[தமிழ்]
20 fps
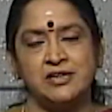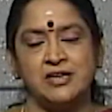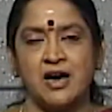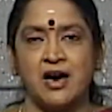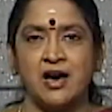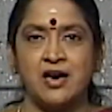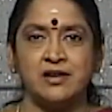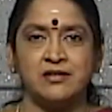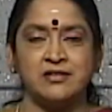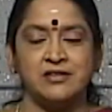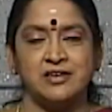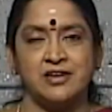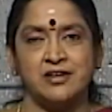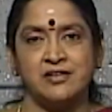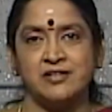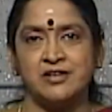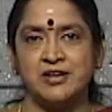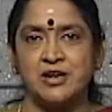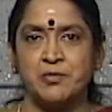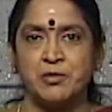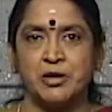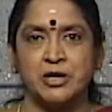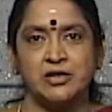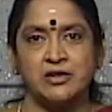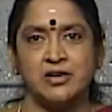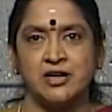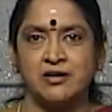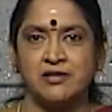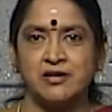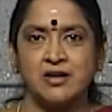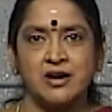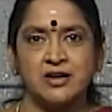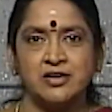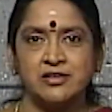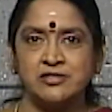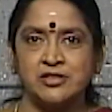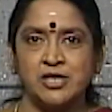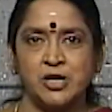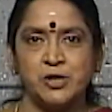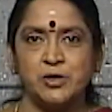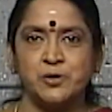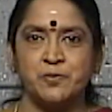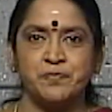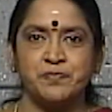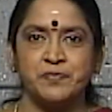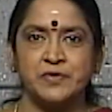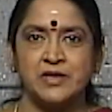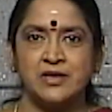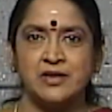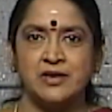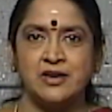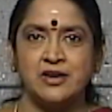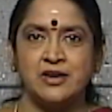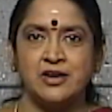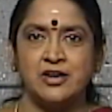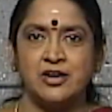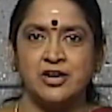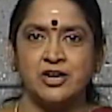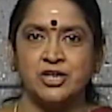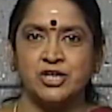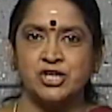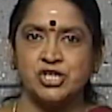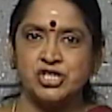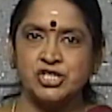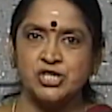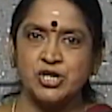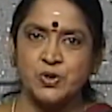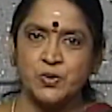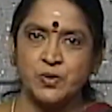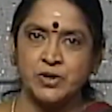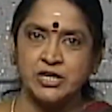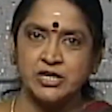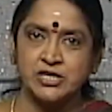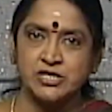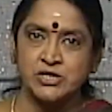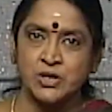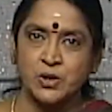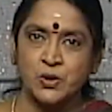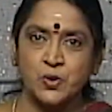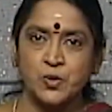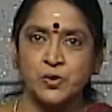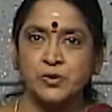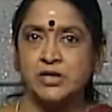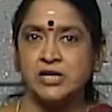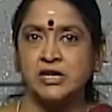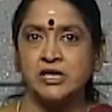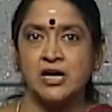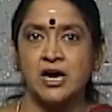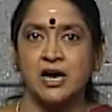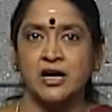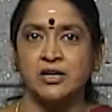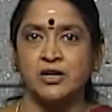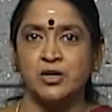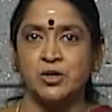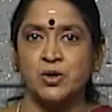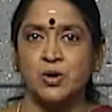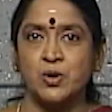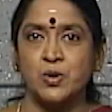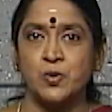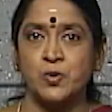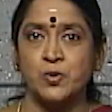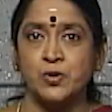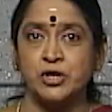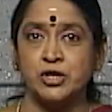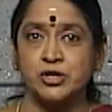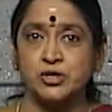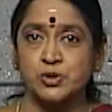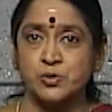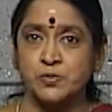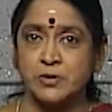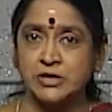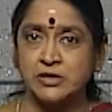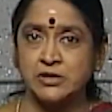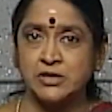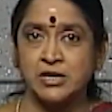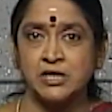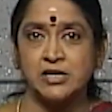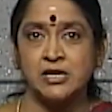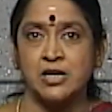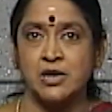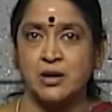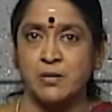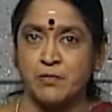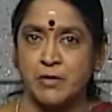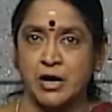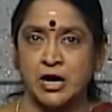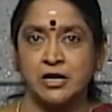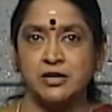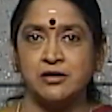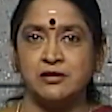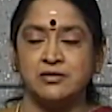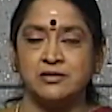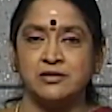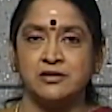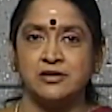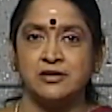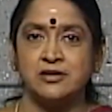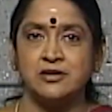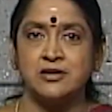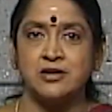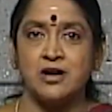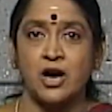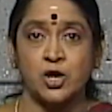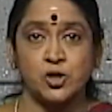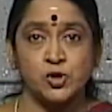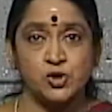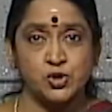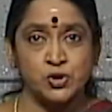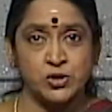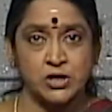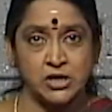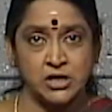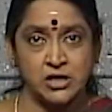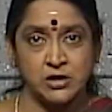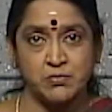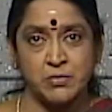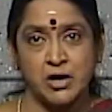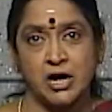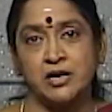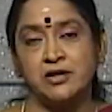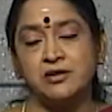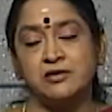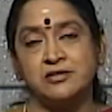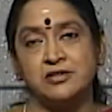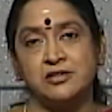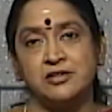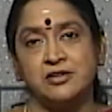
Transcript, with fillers: யார் என்று நமக்கு நன்றாக தெரியும் கிருஷ்ணனுடைய சகோதரியாக இருக்கக்கூடிய சுபத்ரையின் மகன் அர்ஜுனனின் மகன்